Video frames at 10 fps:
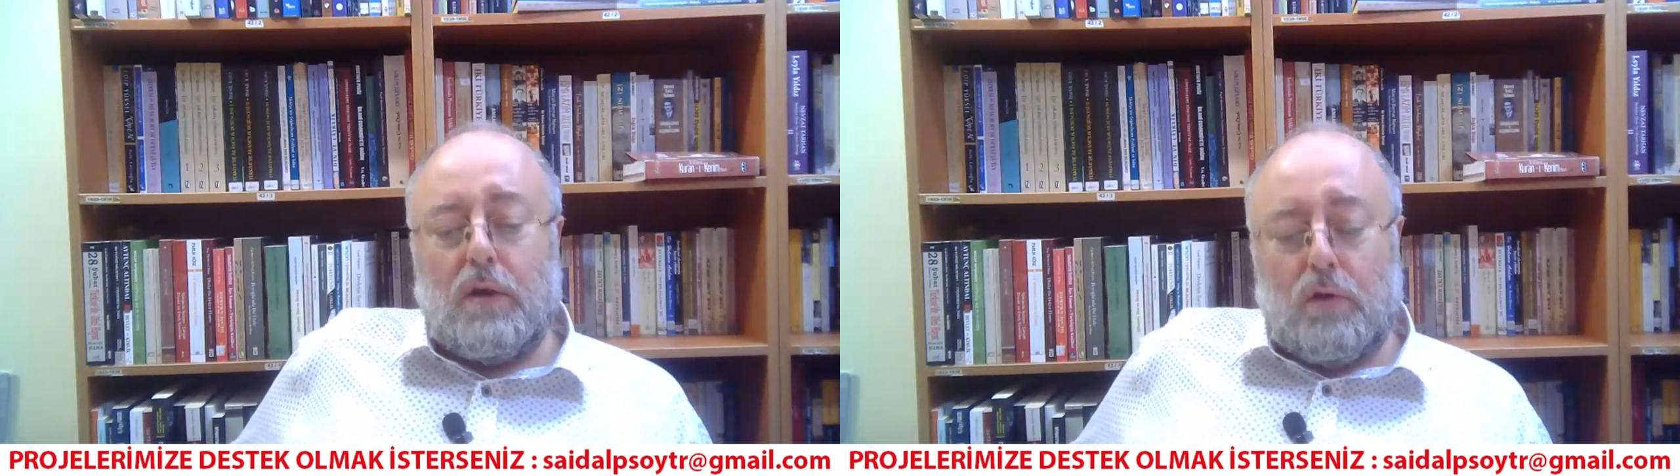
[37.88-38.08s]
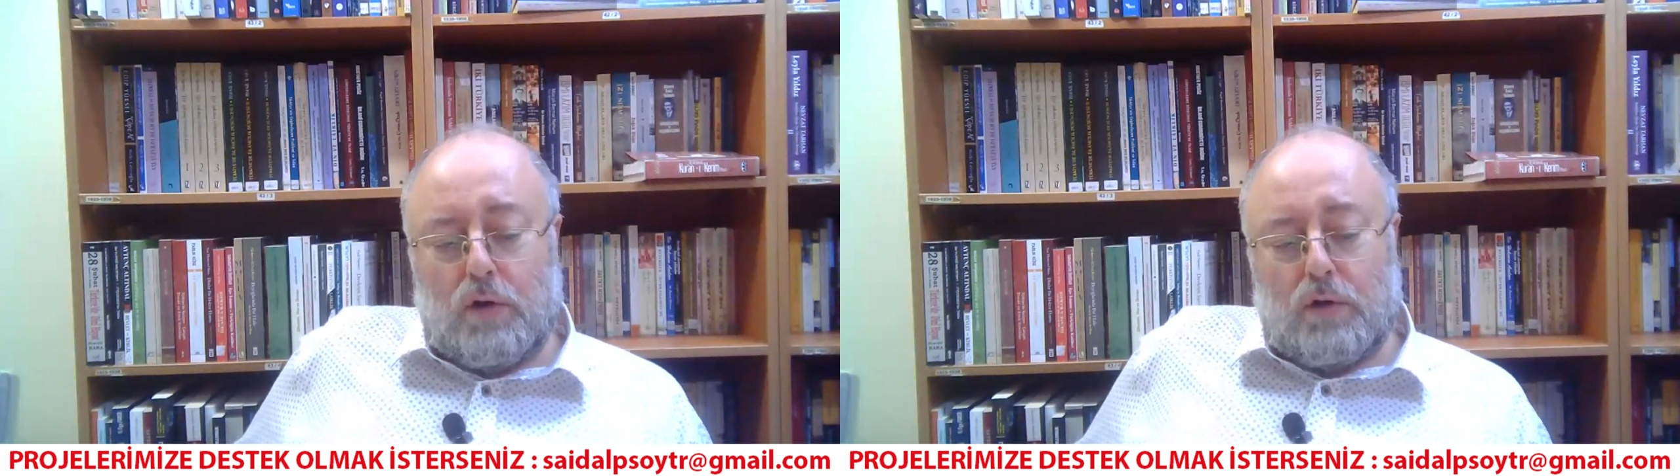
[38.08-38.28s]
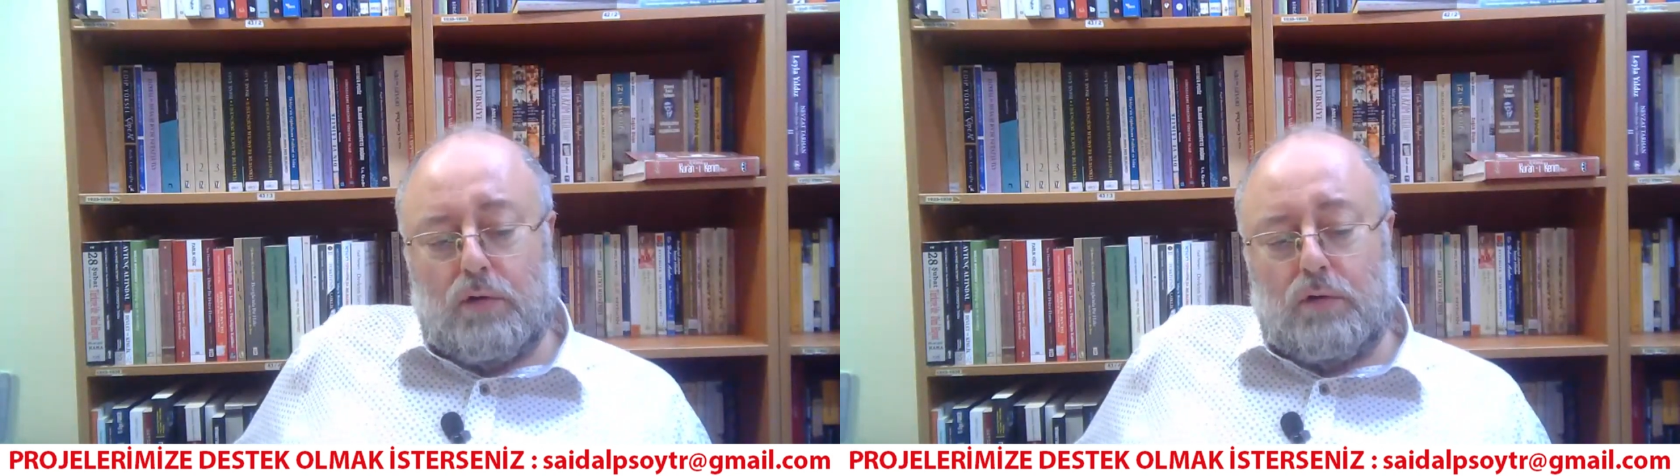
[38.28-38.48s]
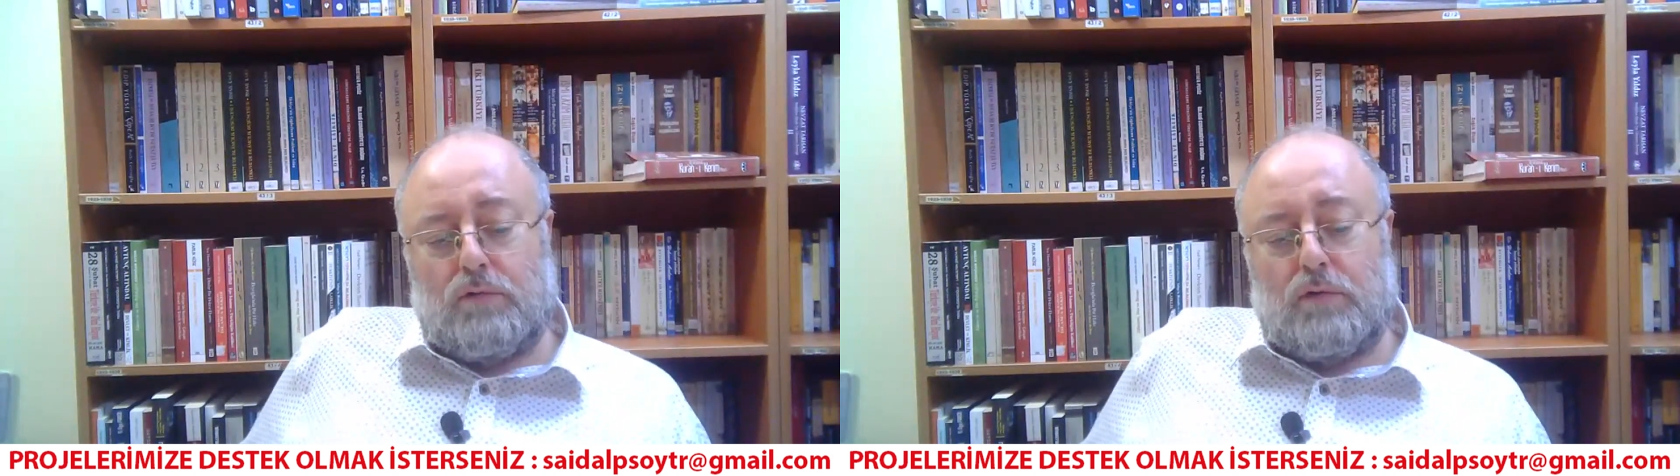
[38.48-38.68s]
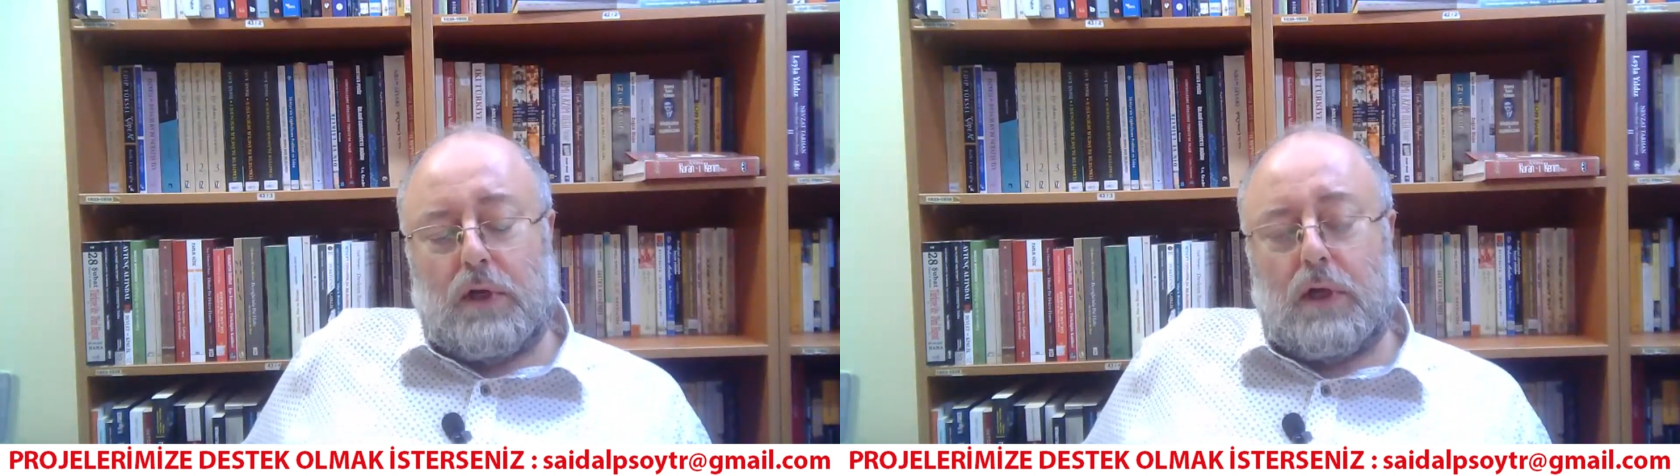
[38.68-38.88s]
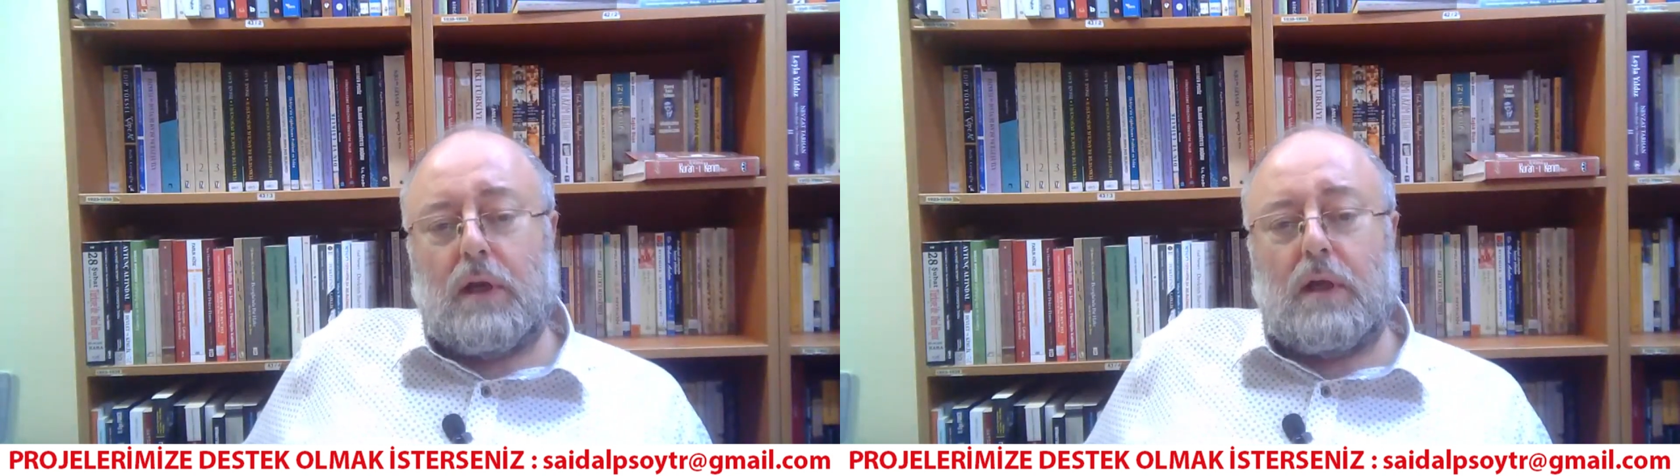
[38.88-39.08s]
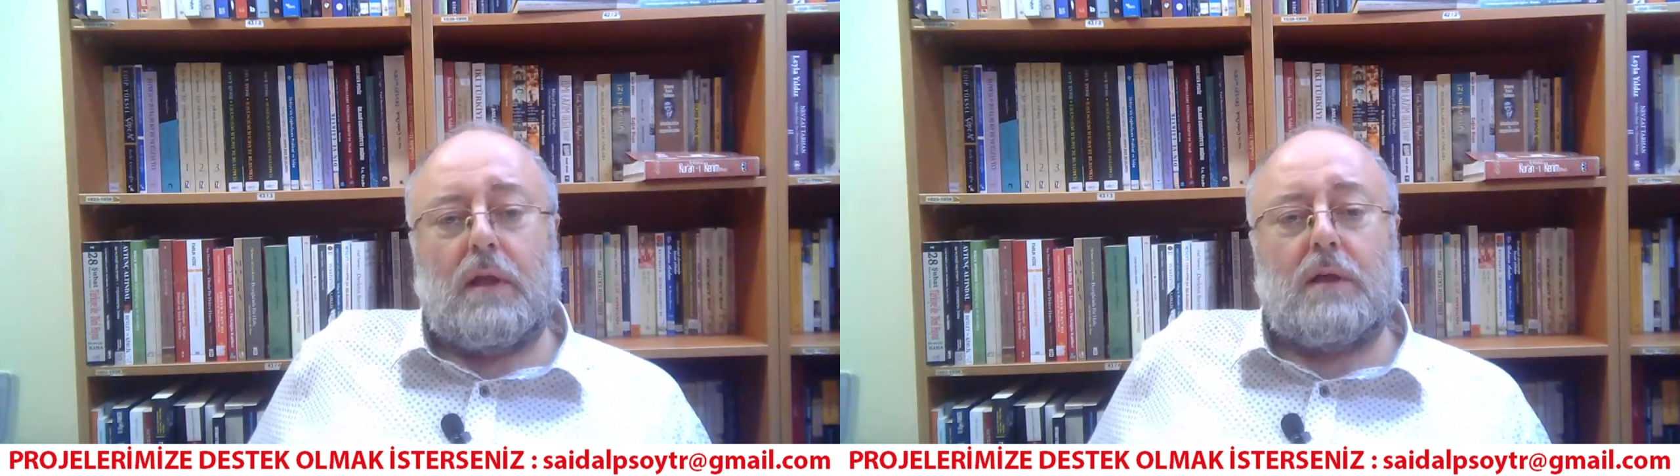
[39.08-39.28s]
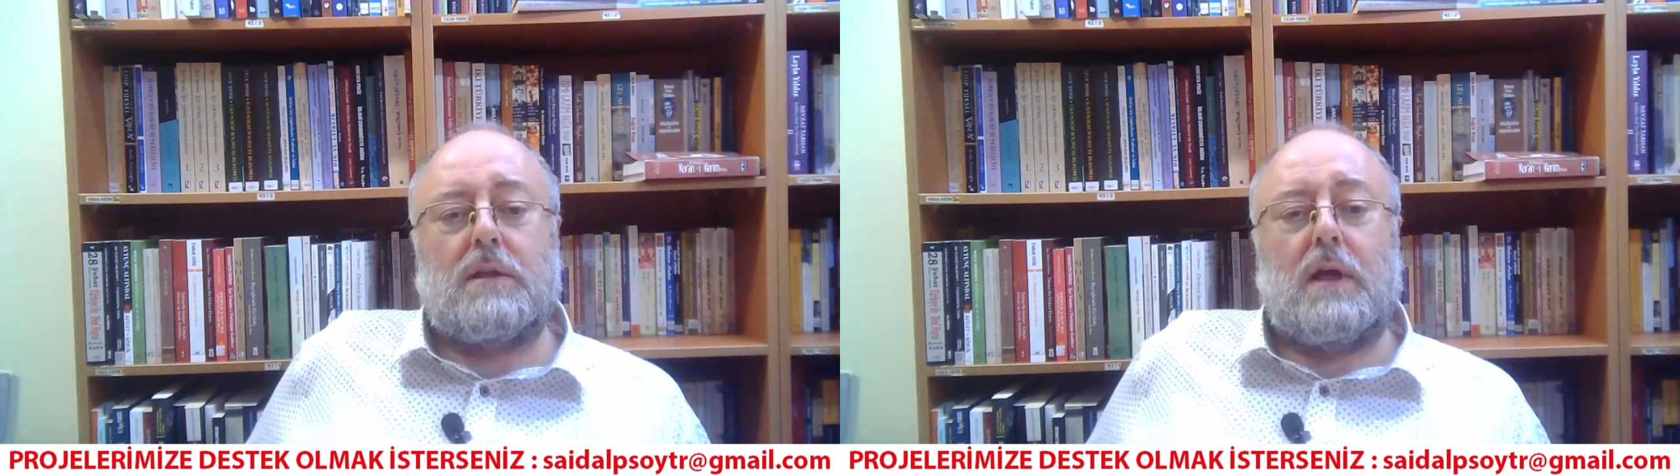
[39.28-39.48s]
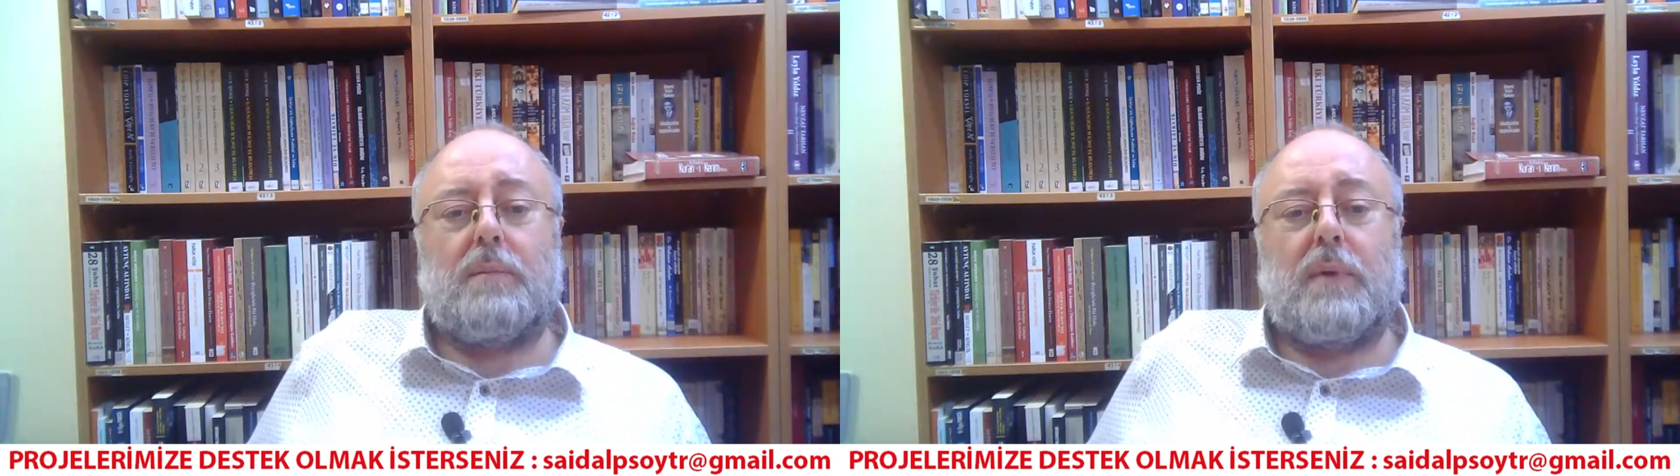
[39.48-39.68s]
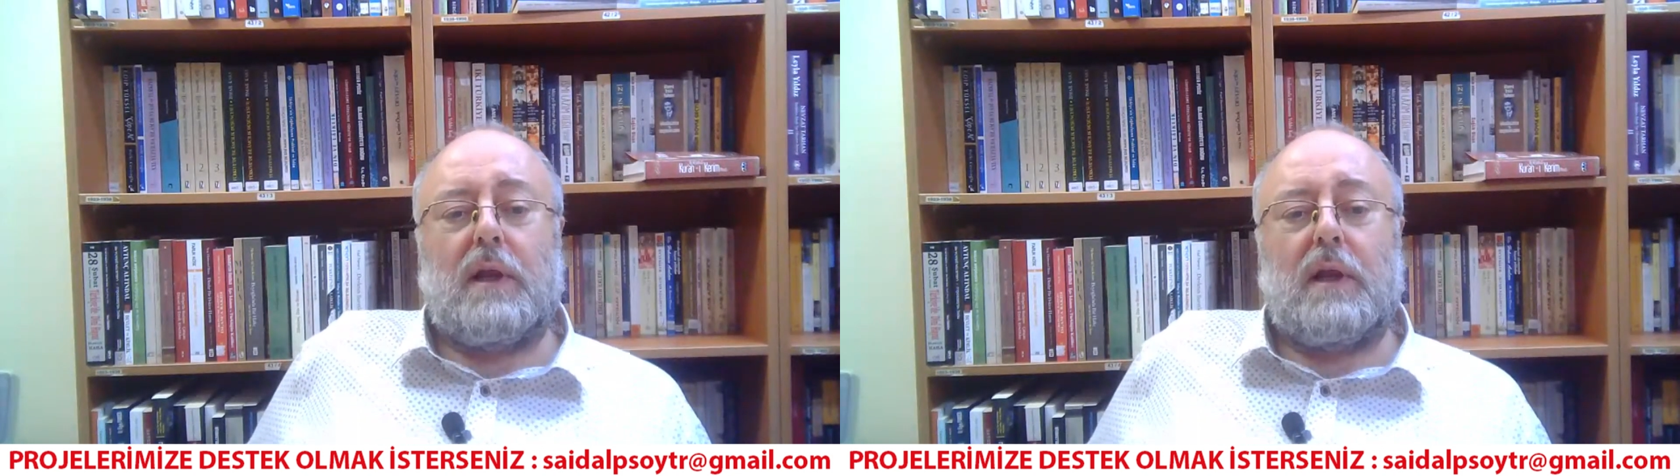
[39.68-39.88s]
gördüğünüz üzere
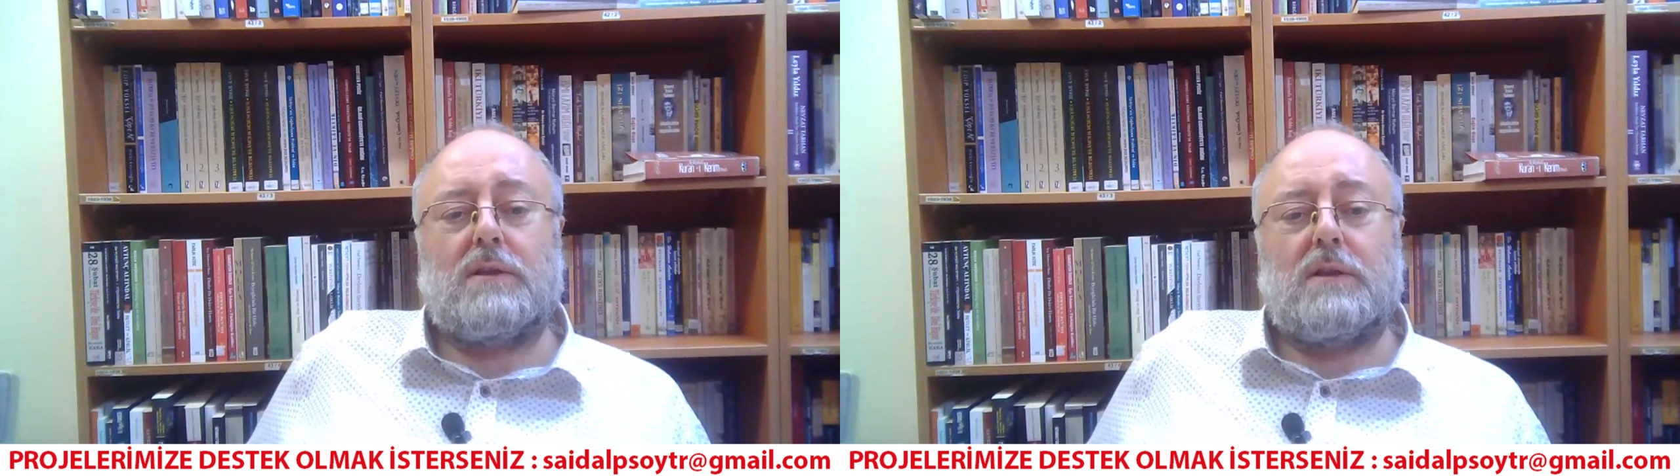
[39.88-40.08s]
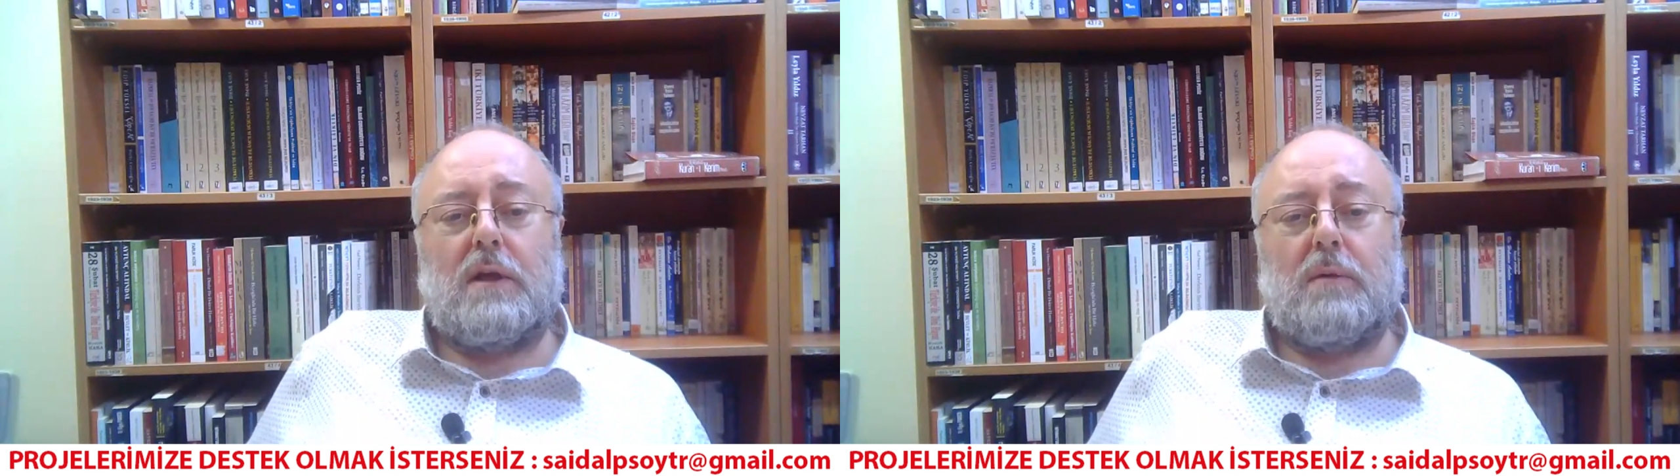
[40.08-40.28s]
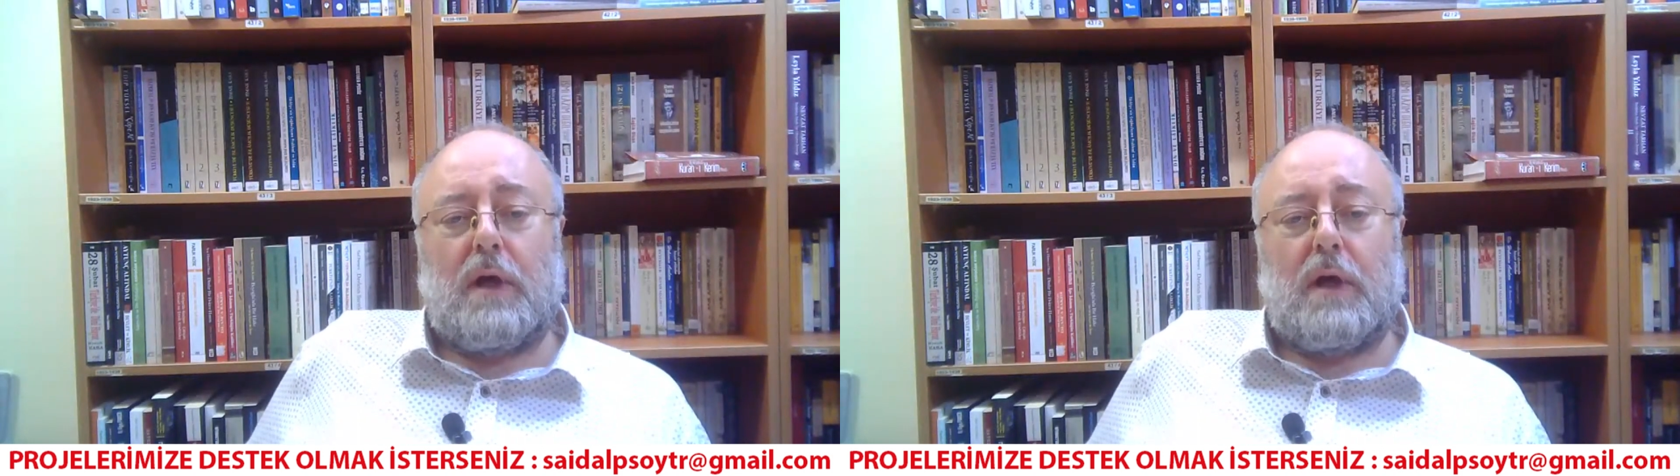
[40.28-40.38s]
arkadaşlar paylaştığım